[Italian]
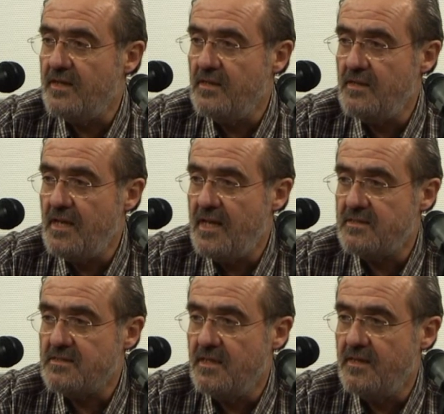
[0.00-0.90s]
riguarda i
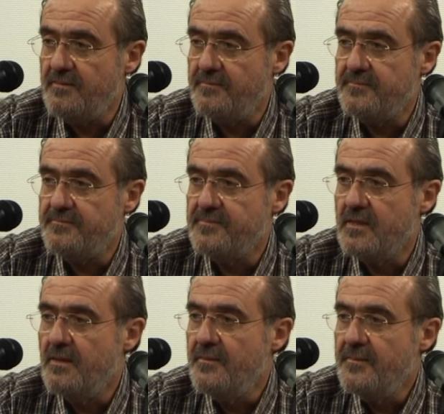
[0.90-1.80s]
DS,
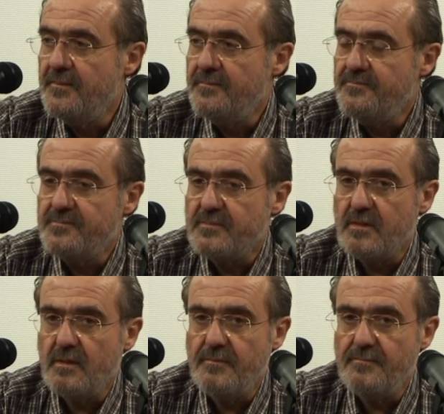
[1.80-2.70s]

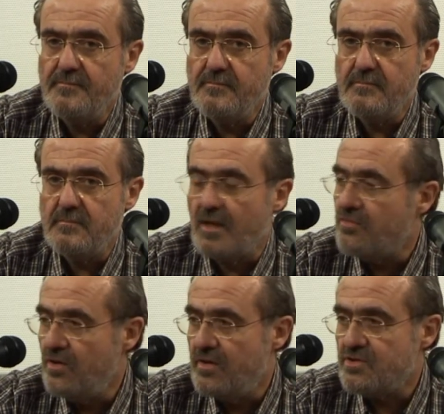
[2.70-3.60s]
mm, da
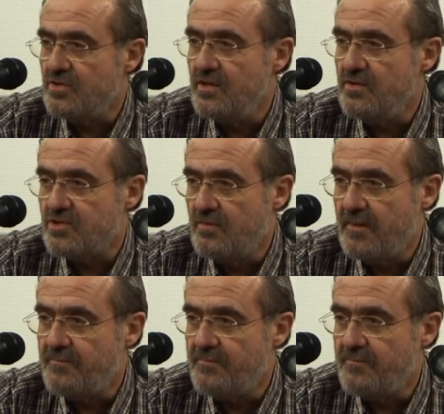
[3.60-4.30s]
quello che so io, insomma,